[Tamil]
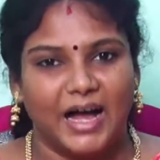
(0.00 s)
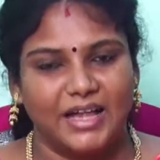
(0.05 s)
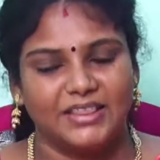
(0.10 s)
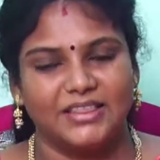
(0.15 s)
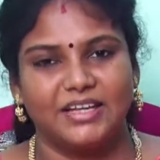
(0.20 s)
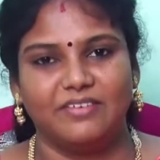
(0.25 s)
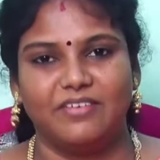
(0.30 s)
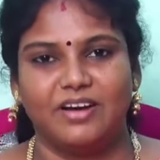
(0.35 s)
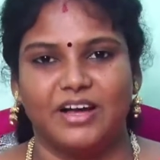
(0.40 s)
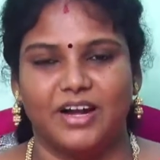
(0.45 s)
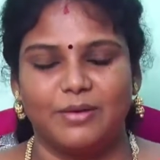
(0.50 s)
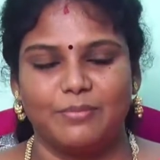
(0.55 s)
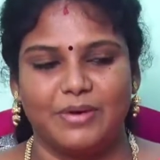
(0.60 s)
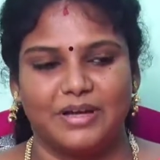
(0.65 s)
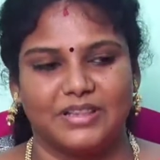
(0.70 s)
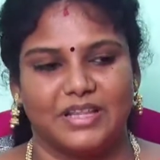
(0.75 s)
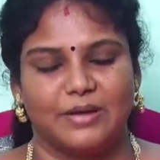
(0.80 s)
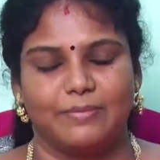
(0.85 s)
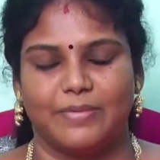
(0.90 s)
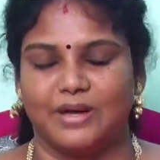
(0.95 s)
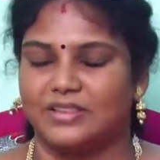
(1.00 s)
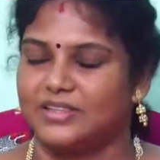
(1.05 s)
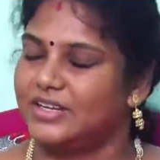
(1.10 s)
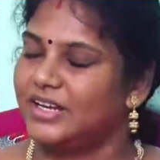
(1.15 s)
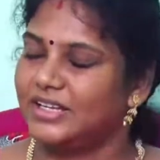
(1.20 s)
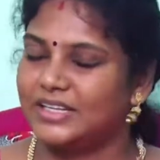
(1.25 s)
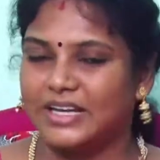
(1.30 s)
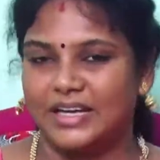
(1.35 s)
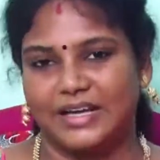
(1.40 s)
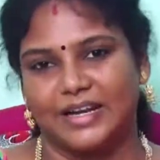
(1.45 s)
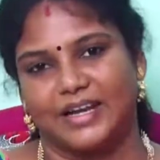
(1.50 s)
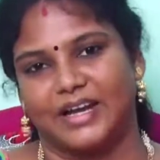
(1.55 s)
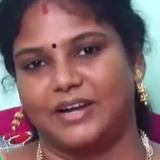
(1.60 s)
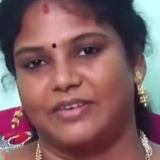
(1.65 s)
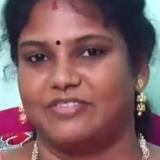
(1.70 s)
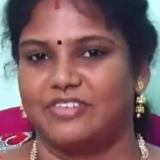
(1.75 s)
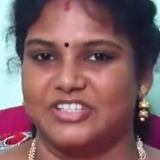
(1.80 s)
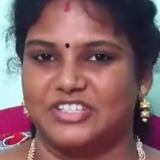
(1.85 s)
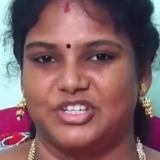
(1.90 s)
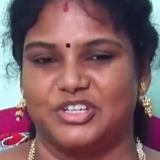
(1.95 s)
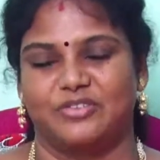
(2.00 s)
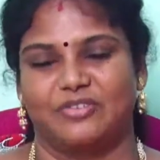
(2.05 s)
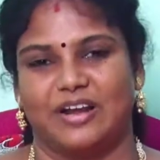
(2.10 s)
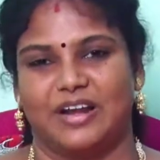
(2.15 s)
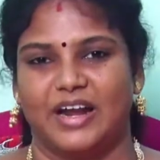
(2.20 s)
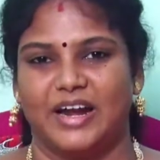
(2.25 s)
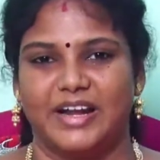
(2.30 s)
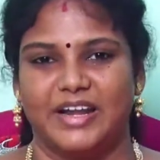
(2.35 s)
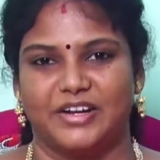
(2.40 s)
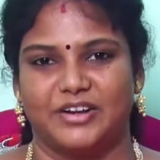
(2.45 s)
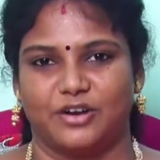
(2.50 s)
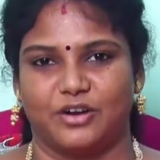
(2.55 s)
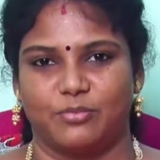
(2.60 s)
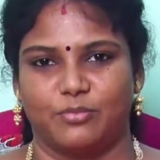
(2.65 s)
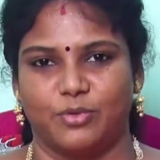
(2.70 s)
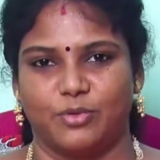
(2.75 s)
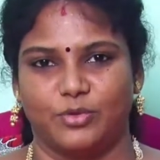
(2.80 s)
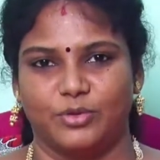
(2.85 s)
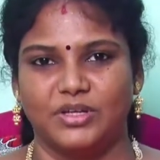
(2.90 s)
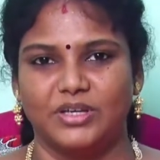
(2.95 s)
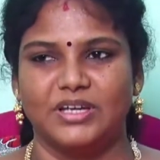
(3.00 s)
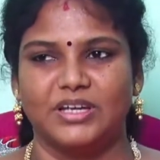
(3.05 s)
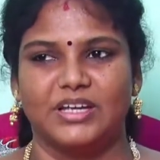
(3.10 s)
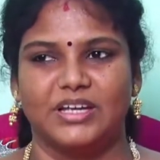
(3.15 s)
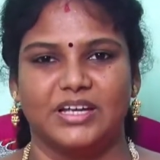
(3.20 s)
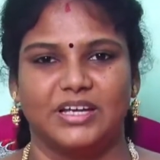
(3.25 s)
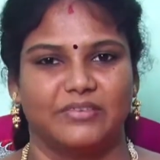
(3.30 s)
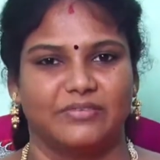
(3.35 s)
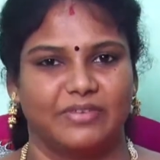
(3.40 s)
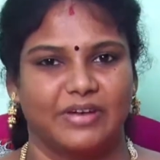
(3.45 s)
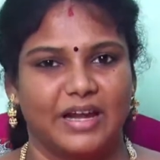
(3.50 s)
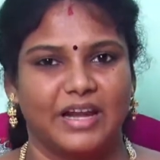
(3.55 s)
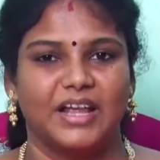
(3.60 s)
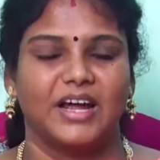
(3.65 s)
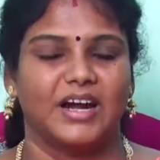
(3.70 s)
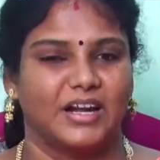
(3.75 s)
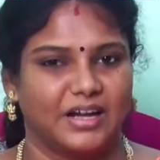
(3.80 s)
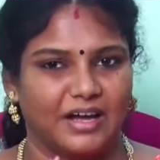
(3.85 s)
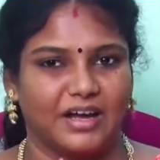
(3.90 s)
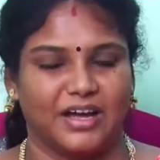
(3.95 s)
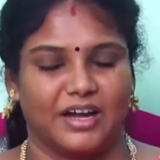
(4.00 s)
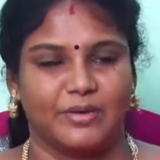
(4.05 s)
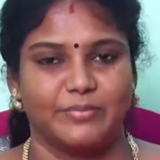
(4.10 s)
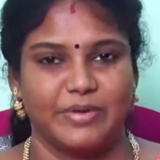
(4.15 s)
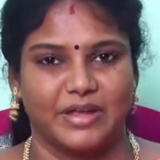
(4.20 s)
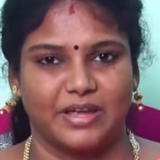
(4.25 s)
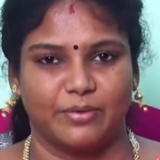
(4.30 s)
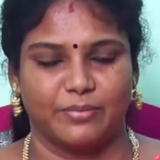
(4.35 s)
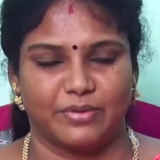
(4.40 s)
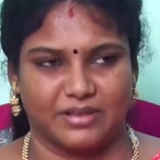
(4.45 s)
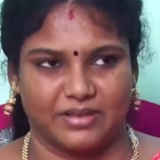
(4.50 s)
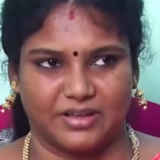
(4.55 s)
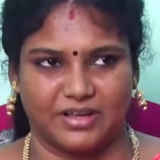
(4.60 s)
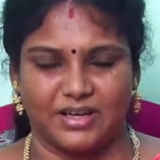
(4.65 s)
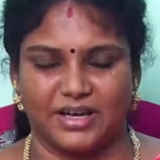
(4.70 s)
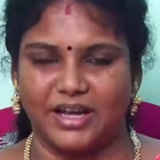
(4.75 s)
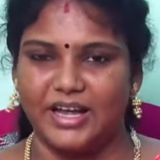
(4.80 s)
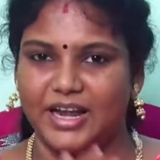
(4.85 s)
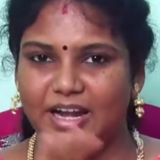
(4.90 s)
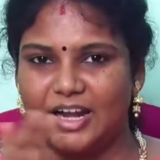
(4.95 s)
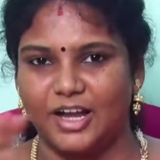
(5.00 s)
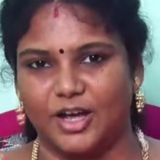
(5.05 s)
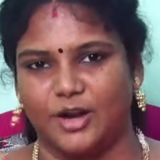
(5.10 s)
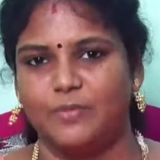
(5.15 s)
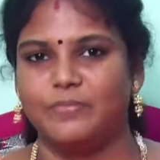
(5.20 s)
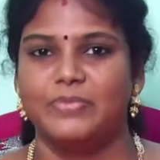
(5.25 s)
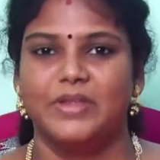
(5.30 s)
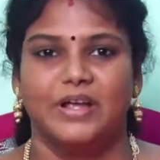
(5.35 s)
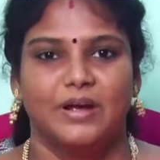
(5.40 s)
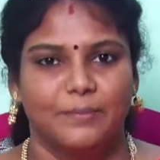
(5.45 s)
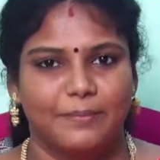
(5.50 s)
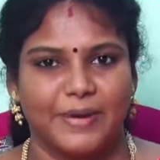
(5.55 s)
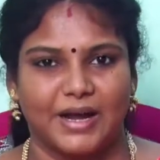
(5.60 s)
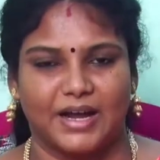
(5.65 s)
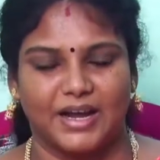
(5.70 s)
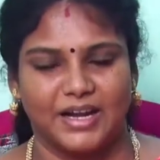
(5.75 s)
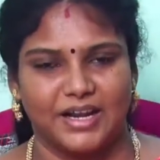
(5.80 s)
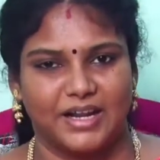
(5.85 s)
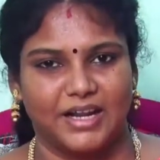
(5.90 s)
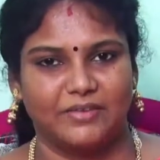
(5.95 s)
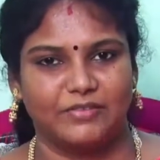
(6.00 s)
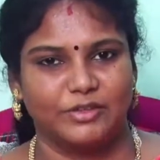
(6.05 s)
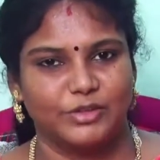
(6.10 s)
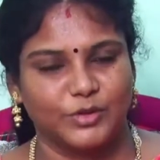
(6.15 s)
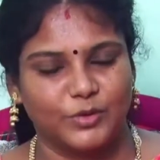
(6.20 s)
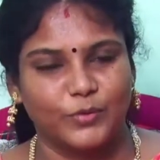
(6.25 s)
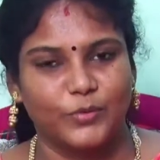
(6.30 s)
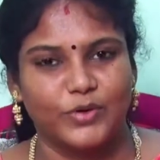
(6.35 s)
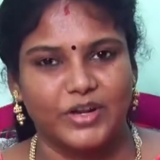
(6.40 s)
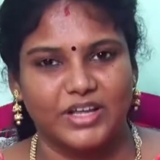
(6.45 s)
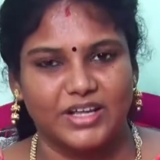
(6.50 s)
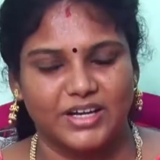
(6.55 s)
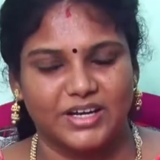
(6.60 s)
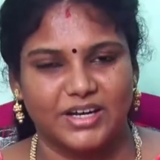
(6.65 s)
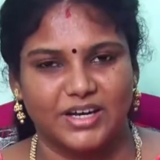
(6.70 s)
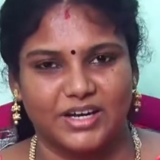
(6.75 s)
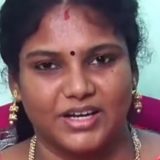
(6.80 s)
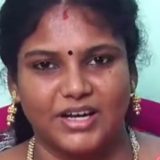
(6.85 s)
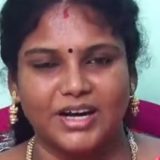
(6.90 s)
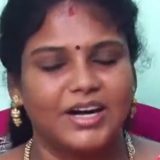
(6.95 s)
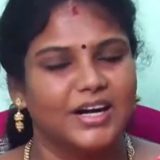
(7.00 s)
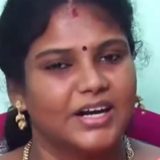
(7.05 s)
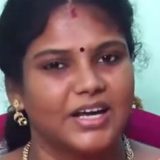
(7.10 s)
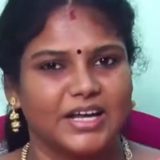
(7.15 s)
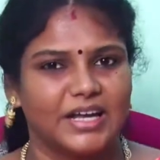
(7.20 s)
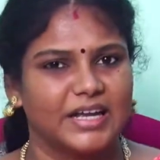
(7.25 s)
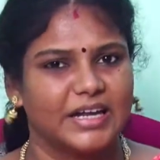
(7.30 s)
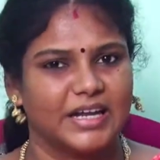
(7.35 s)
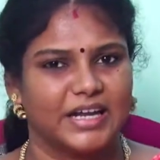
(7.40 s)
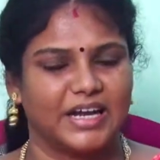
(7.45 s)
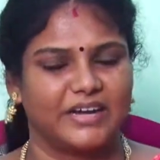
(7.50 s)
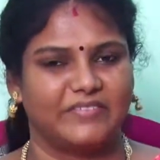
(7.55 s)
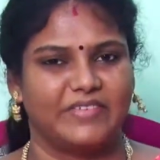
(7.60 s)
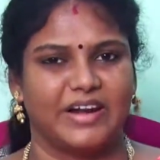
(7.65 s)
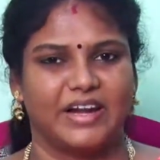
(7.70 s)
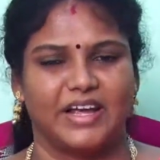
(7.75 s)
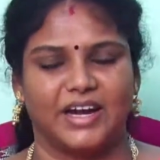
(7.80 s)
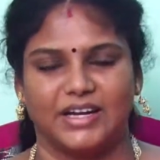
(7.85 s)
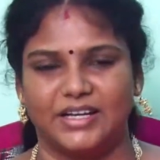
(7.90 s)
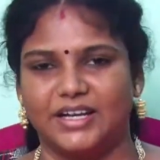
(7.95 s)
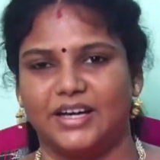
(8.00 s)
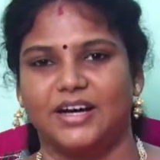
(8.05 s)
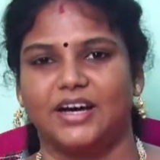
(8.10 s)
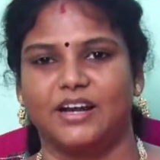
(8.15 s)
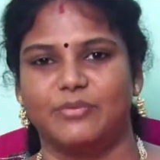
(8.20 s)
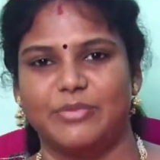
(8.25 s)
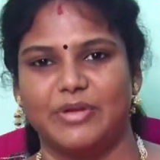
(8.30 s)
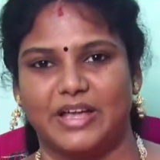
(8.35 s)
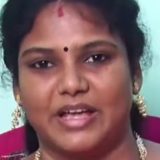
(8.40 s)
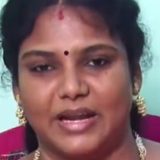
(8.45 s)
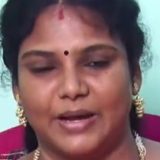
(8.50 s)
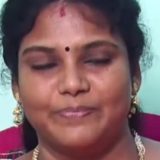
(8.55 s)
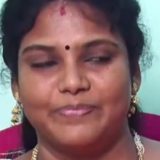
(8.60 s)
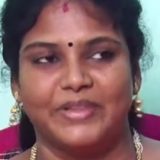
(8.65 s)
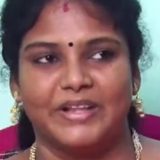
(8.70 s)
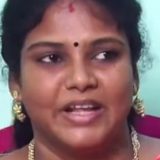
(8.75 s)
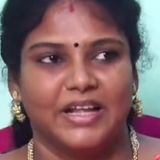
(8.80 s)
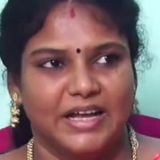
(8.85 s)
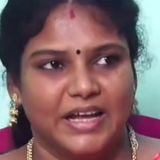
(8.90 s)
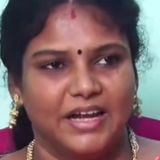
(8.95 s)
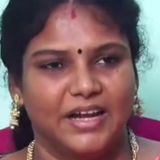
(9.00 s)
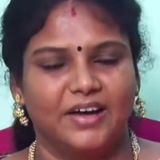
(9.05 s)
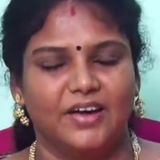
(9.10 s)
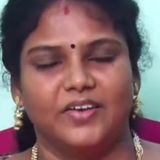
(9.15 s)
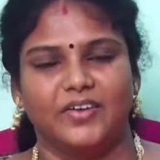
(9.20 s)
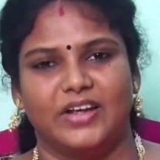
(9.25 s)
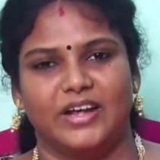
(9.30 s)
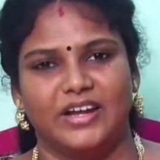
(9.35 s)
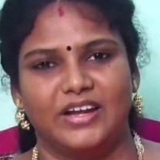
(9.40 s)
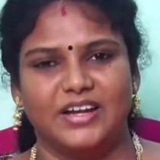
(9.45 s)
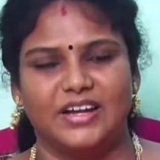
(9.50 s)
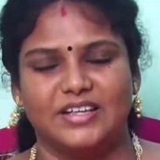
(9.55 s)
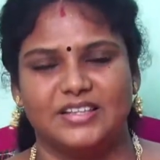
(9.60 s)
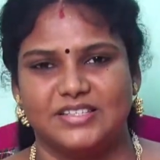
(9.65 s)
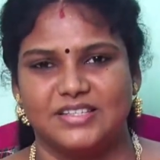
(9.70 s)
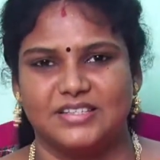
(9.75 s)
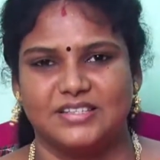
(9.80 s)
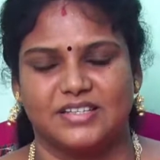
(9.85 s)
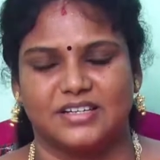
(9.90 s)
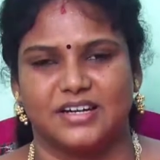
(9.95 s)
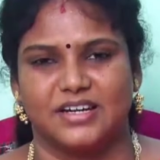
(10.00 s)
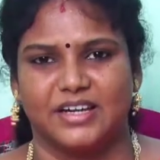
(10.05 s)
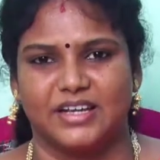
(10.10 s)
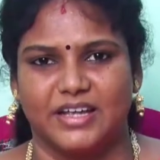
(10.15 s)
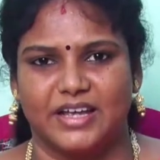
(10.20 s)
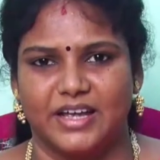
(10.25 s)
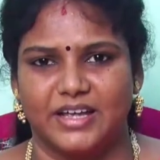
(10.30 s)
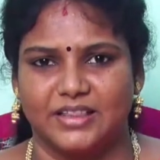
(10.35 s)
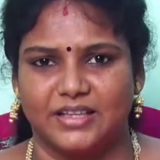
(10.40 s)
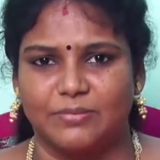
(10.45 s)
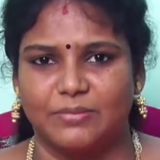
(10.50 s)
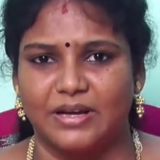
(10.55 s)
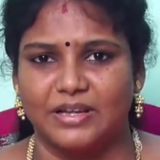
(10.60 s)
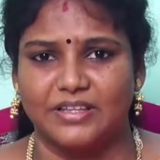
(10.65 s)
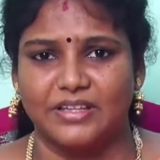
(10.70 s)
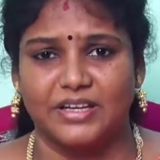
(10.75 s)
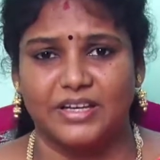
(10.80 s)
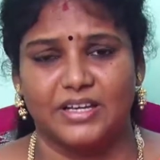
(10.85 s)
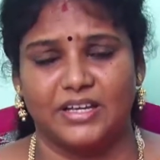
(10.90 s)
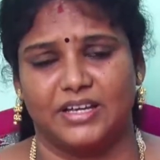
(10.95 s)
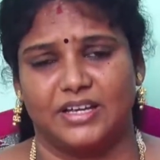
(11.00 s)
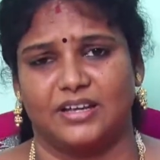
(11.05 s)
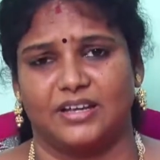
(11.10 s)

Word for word: அந்த வாரம் அதே மாதிரி அங்கே கிரிக்கெட் வச்சு விளையாடிட்டு இருக்கும்போது விளையாட ஆரம்பிக்கிறதுக்காக எல்லாரும் மக்கள் எல்லாம் வந்து கூடி இருக்காங்க ஆனால் கிரிக்கெட் விளையாட்ட ஆரம்பிக்கல எல்லாரும் என்னாச்சுன்னு தெரிலையே இந்த மாதிரி